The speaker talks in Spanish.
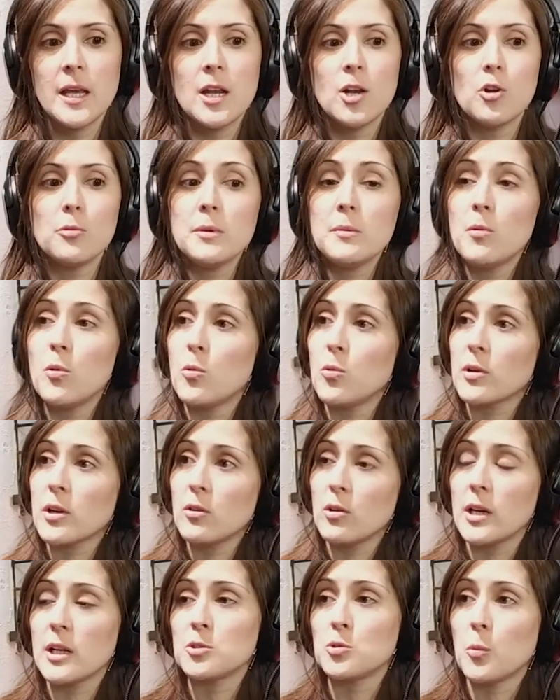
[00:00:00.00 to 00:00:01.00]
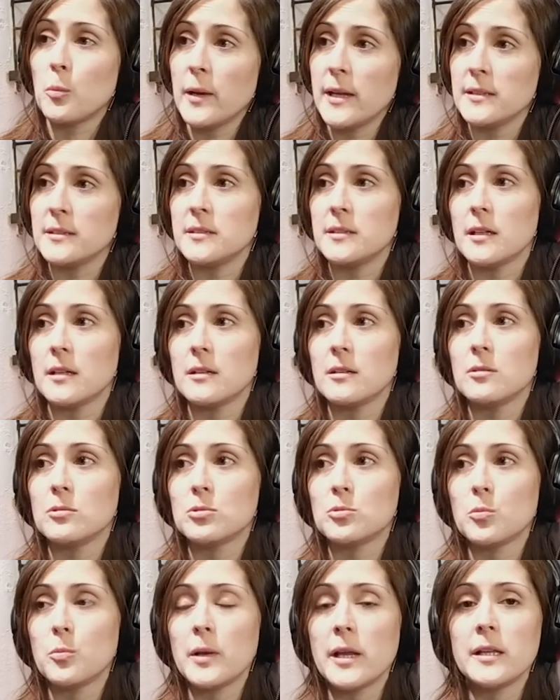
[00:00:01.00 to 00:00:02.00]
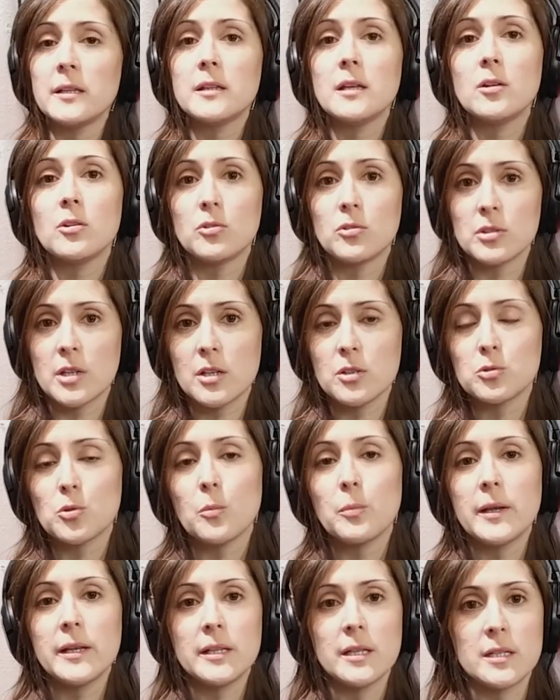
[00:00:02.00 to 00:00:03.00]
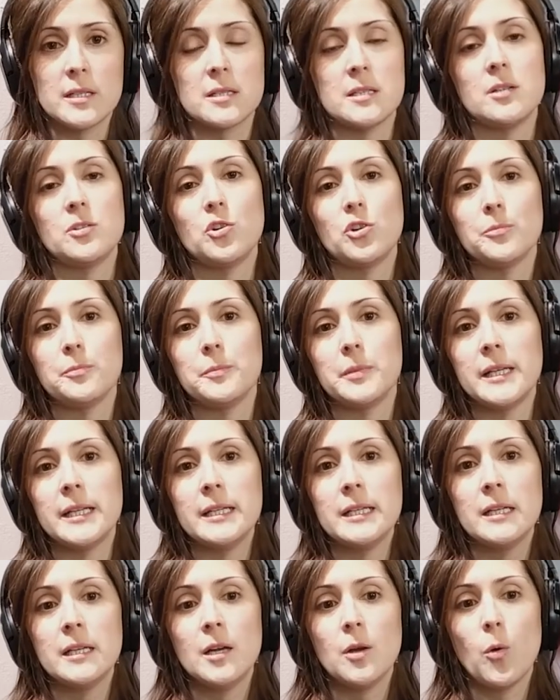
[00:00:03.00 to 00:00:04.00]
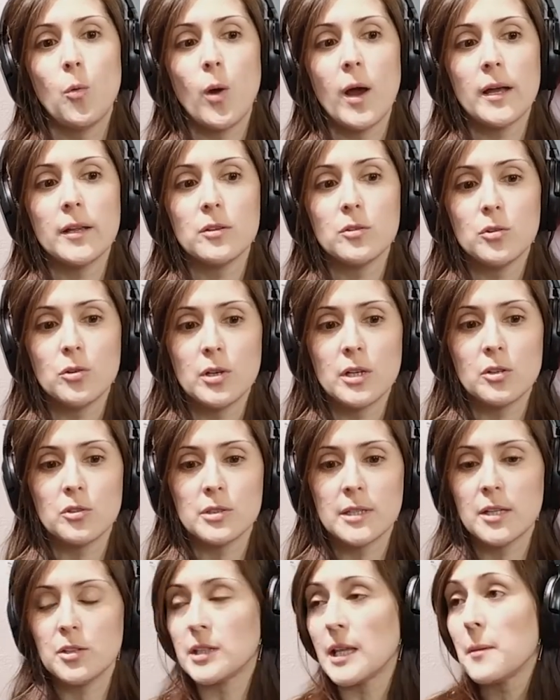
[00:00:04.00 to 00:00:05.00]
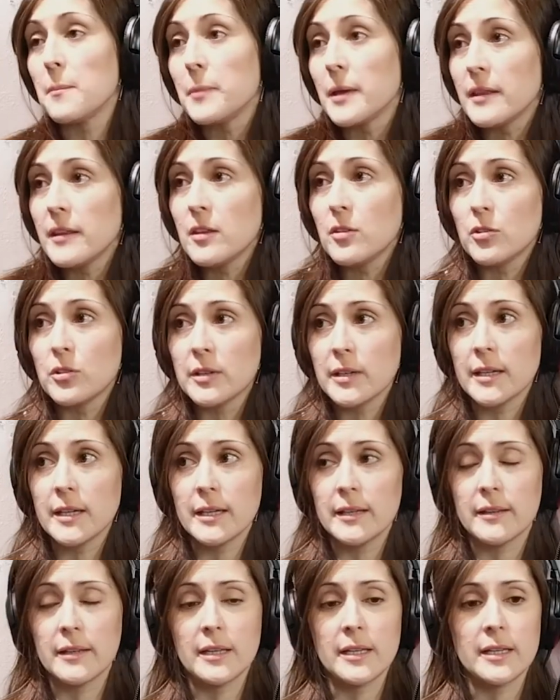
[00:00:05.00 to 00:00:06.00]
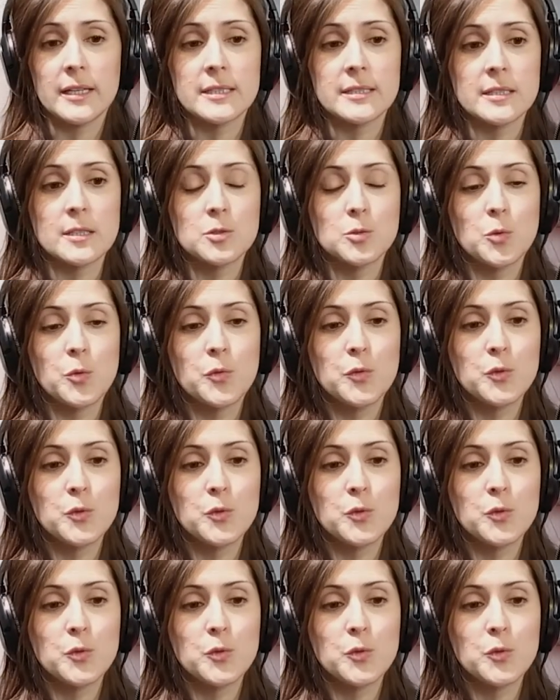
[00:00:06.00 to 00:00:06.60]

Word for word: Lo mismo ocurre con las suplencias, los suplentes, los notarios suplentes que se nombren cuando el notario está impedido de, ejercer sus